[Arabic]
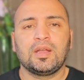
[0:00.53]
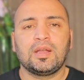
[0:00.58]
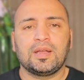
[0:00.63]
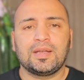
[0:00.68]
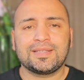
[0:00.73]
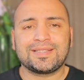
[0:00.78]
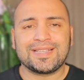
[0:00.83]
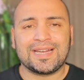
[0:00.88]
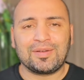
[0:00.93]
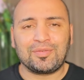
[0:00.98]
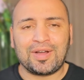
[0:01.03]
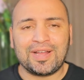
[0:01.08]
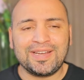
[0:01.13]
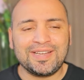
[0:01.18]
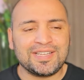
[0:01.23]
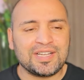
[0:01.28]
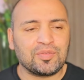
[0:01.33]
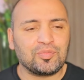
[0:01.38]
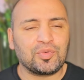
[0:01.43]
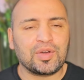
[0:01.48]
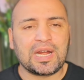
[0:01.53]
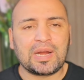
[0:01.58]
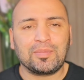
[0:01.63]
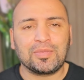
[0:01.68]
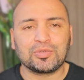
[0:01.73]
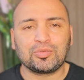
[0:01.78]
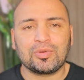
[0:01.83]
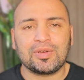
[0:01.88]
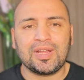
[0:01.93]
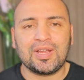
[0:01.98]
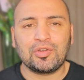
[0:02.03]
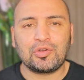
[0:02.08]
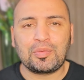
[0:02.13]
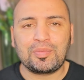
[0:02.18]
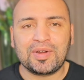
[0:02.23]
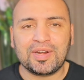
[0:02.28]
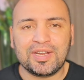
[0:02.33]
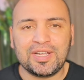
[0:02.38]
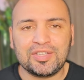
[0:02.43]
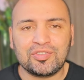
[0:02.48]
السلام عليكم ورحمة الله
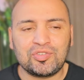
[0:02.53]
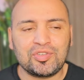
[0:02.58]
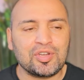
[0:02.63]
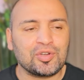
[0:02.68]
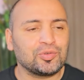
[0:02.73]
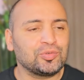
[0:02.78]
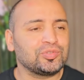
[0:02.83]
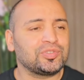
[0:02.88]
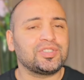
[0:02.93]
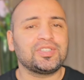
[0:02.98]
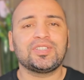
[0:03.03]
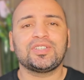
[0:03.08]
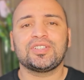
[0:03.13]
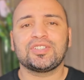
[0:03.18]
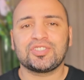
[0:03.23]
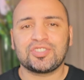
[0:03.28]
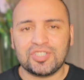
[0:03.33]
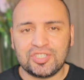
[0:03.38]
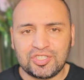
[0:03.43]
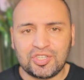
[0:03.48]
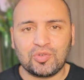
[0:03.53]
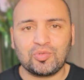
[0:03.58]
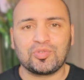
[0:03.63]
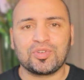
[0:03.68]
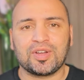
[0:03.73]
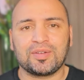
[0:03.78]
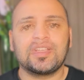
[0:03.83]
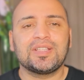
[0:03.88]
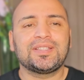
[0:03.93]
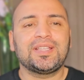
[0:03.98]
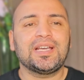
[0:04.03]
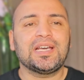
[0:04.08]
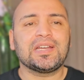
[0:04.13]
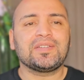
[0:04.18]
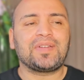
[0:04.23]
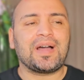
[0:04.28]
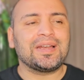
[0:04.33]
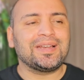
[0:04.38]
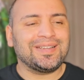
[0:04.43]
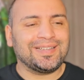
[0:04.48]
وبركاته يا أخوتي شنجوكا أنت
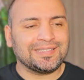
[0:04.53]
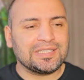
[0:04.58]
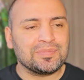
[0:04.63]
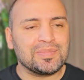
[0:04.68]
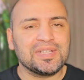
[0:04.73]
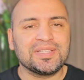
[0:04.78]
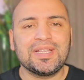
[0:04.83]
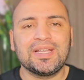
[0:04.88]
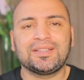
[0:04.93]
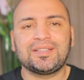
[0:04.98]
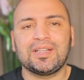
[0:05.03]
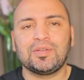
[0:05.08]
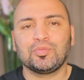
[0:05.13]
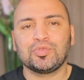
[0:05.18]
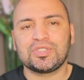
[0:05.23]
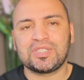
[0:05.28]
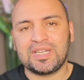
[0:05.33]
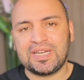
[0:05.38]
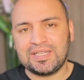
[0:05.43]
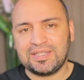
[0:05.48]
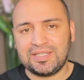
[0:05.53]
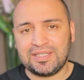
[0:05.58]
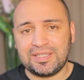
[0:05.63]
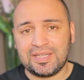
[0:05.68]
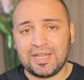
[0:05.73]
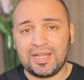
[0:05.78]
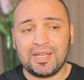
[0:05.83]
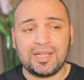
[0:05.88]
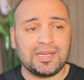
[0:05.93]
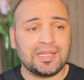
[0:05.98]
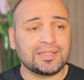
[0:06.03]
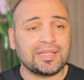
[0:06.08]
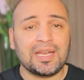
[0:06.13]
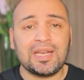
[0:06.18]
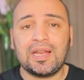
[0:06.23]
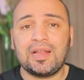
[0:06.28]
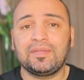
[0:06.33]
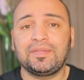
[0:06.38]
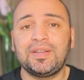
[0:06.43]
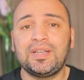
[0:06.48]
عارف على الاعتمادات المسندية اللي
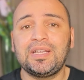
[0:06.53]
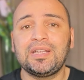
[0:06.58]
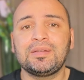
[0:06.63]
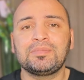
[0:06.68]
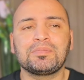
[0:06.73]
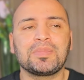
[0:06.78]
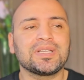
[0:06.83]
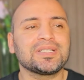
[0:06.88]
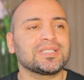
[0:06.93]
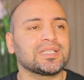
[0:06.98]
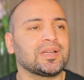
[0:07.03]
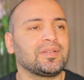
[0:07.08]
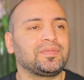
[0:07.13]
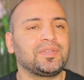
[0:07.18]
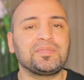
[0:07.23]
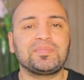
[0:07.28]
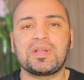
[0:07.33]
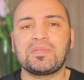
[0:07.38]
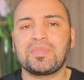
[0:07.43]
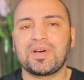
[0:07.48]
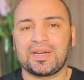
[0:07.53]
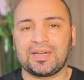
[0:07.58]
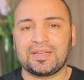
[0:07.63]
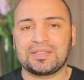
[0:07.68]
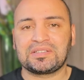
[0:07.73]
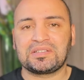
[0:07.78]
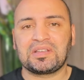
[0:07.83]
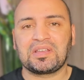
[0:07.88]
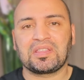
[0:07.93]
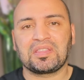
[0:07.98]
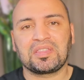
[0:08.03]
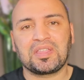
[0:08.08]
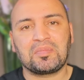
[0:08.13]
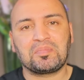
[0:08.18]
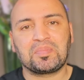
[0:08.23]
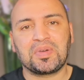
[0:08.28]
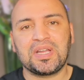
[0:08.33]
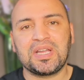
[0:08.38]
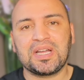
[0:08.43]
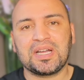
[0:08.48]
طلع فيه المصرف ليبيا المركزي
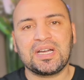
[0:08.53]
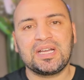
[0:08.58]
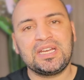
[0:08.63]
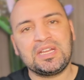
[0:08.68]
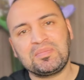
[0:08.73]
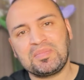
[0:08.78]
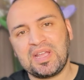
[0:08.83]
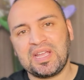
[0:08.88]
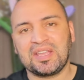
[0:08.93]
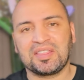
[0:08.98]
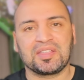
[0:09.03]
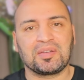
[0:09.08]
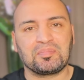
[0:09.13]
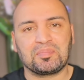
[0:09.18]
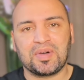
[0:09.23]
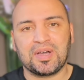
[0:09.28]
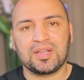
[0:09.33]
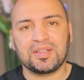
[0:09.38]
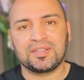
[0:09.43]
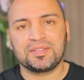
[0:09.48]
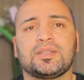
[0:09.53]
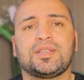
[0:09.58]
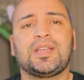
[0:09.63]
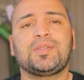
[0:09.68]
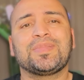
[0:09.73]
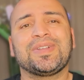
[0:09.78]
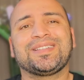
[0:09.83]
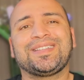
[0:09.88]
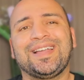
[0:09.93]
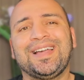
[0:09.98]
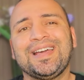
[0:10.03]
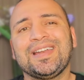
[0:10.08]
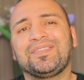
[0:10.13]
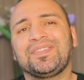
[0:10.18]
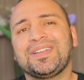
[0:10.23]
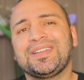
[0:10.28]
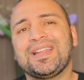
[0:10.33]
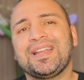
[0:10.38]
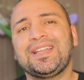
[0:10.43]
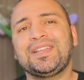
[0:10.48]
ضبة يا غالي ما هي ضبة زي ما أنت
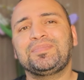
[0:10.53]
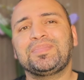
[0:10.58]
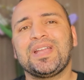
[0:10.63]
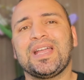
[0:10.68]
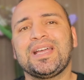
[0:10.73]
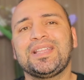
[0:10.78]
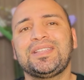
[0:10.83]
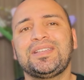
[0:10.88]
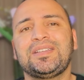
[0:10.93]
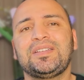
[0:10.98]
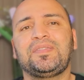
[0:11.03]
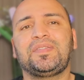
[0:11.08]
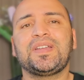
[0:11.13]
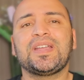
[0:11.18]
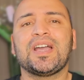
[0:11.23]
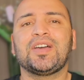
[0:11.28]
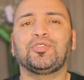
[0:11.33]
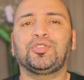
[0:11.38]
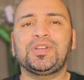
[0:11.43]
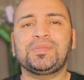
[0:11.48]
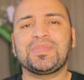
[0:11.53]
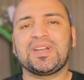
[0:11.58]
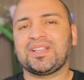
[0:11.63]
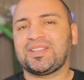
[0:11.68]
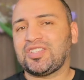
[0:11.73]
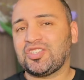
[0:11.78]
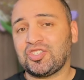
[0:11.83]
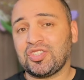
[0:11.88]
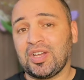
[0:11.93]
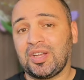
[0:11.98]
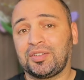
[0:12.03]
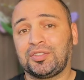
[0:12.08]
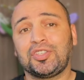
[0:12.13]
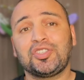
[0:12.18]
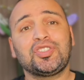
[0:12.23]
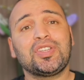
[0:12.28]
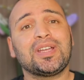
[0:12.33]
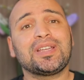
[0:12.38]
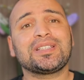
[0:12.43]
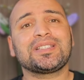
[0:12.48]
عارف إن ليبيا هذه فيها نوعين من التجار
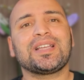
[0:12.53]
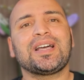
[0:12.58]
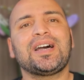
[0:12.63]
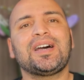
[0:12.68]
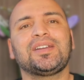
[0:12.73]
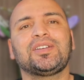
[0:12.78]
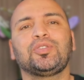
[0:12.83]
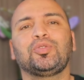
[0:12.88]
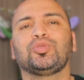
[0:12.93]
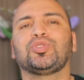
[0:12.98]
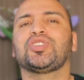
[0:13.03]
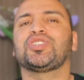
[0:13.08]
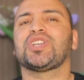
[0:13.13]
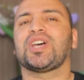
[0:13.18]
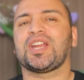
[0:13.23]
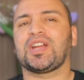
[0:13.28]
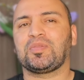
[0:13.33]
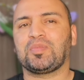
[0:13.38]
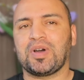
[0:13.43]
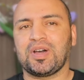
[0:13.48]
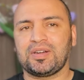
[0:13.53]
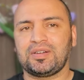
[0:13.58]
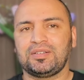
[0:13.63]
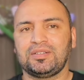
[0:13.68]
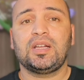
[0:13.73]
تجار صغار وتجار كبار